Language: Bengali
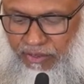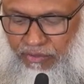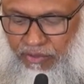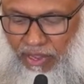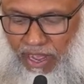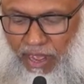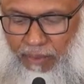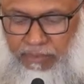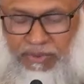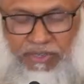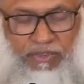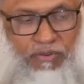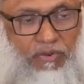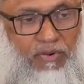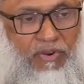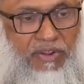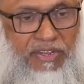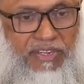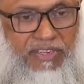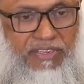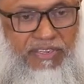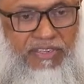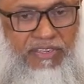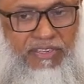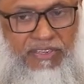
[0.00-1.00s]
তা আমি চলে
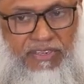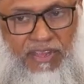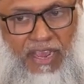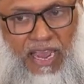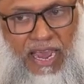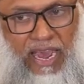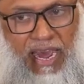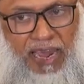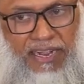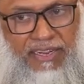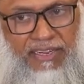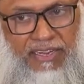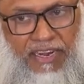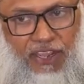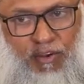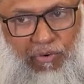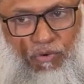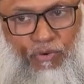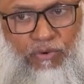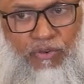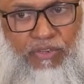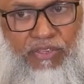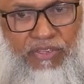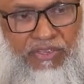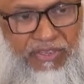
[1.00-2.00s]
গেছি হাটটা
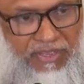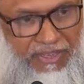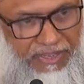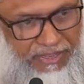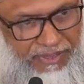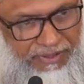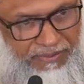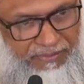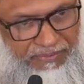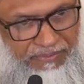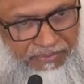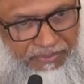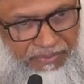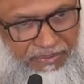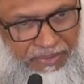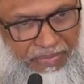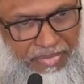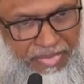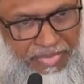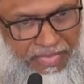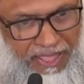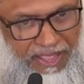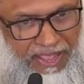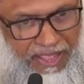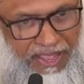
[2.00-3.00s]
খুঁজতে
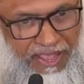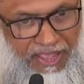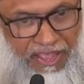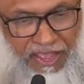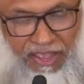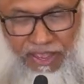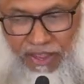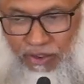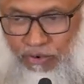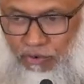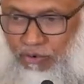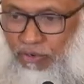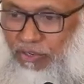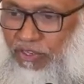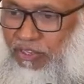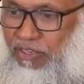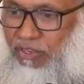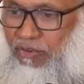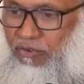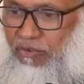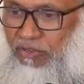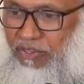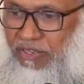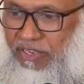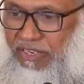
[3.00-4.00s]

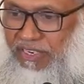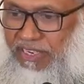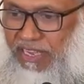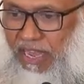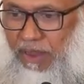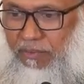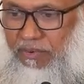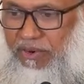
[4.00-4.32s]
খুঁজতে খুঁজতে গিয়ে